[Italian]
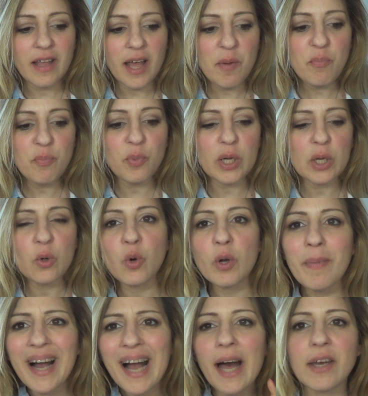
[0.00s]
tempo in cui
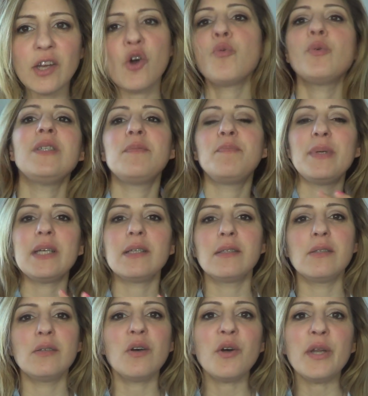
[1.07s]
magari ho
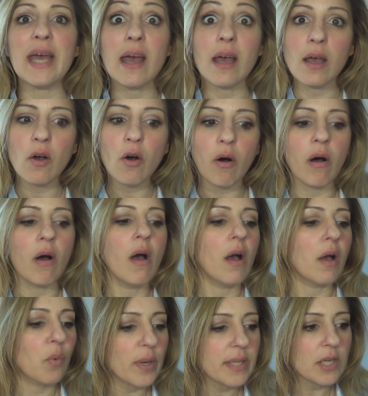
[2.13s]
un'ispirazione e ho
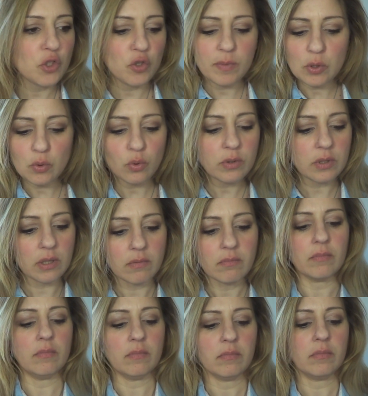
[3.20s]
quei 10 minuti
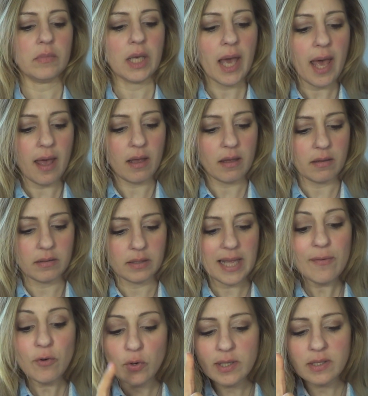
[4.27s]
che
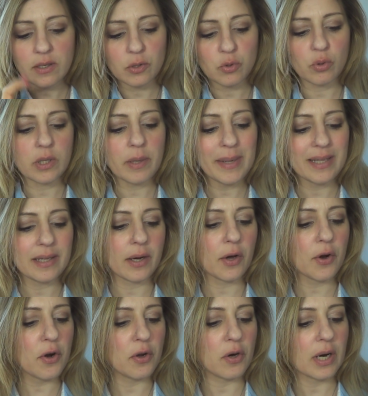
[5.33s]
devono essere assolutamente
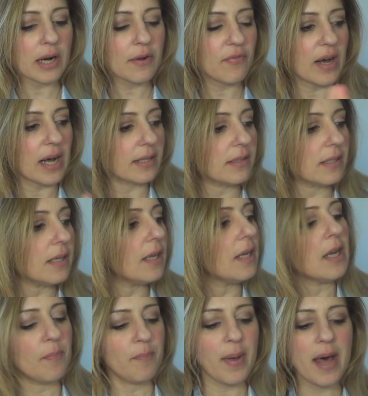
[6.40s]
cronografati
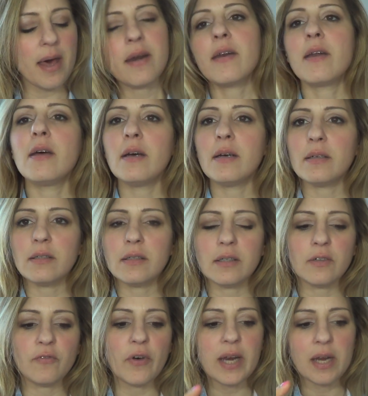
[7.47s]
per
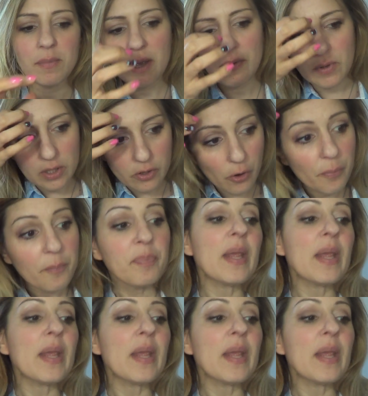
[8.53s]
eh, fare i miei video